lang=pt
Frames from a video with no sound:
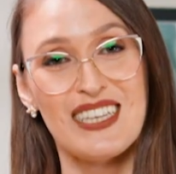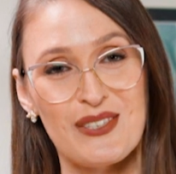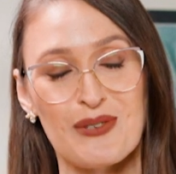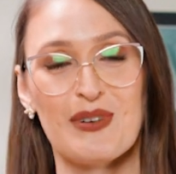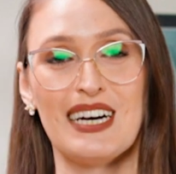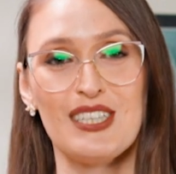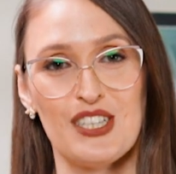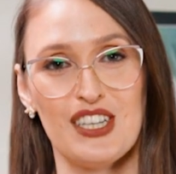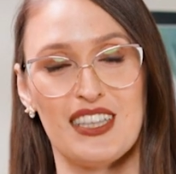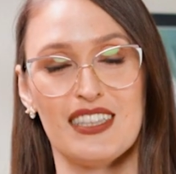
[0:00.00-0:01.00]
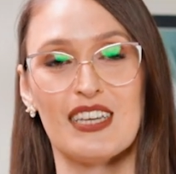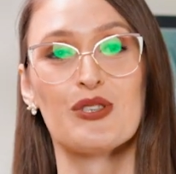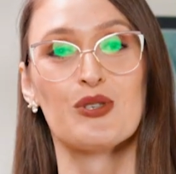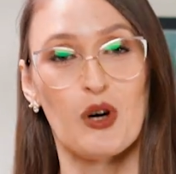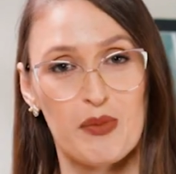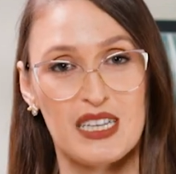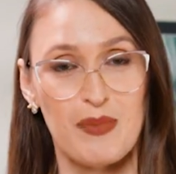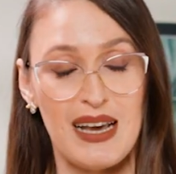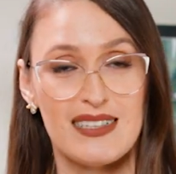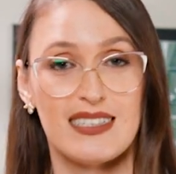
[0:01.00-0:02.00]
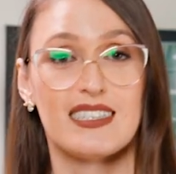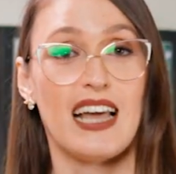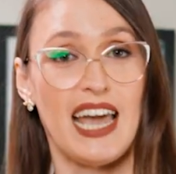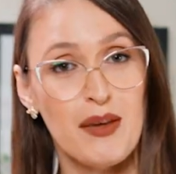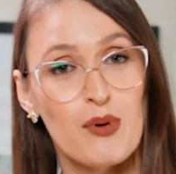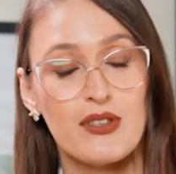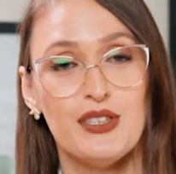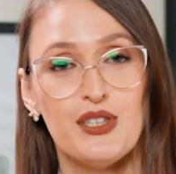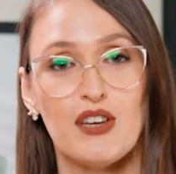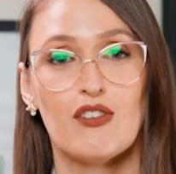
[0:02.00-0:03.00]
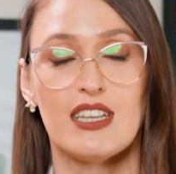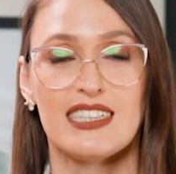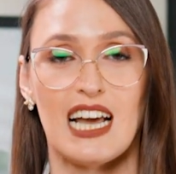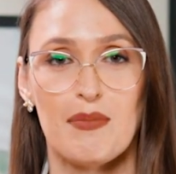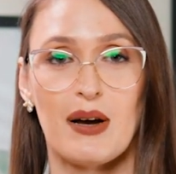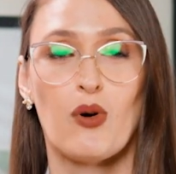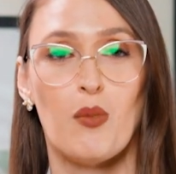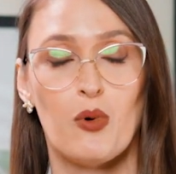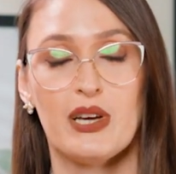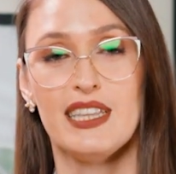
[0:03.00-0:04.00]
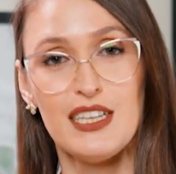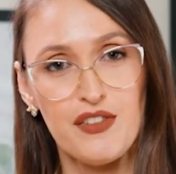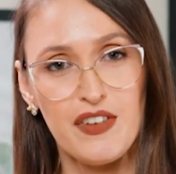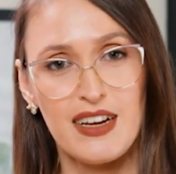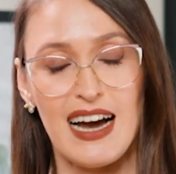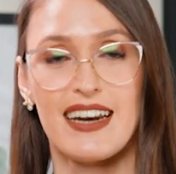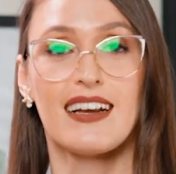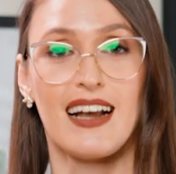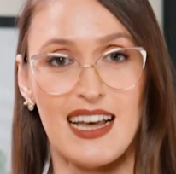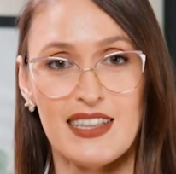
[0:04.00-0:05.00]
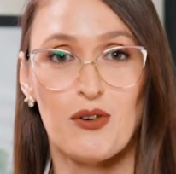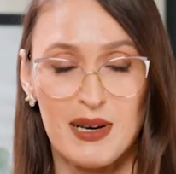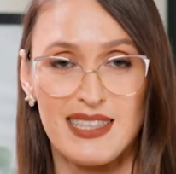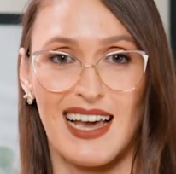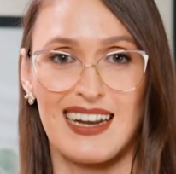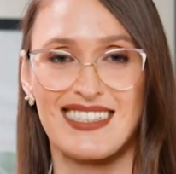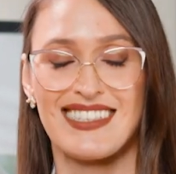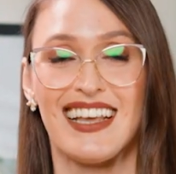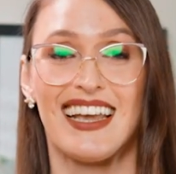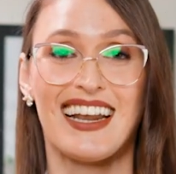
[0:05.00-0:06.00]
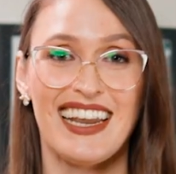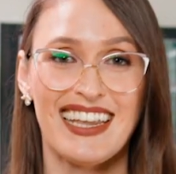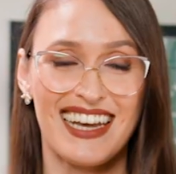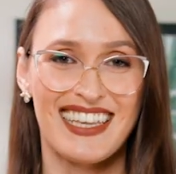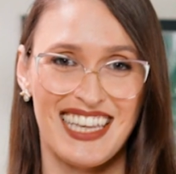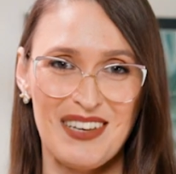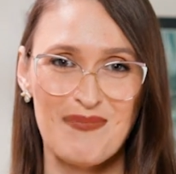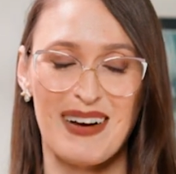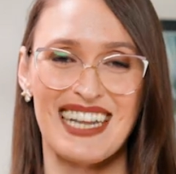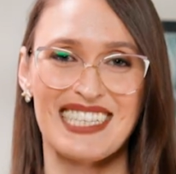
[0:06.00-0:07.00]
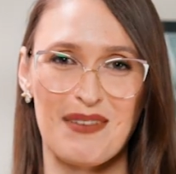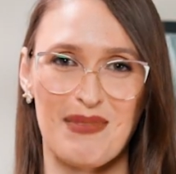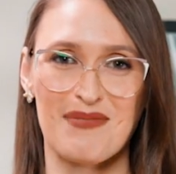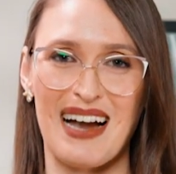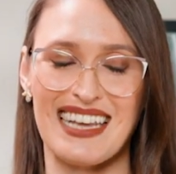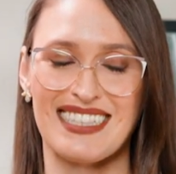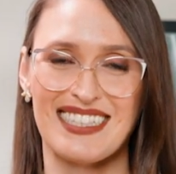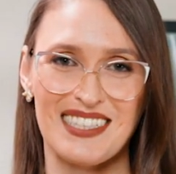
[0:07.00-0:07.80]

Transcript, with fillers: isso, antes de entender sobre as peças, é importante que você saiba como identificar cada uma delas. Clique aqui para saber mais.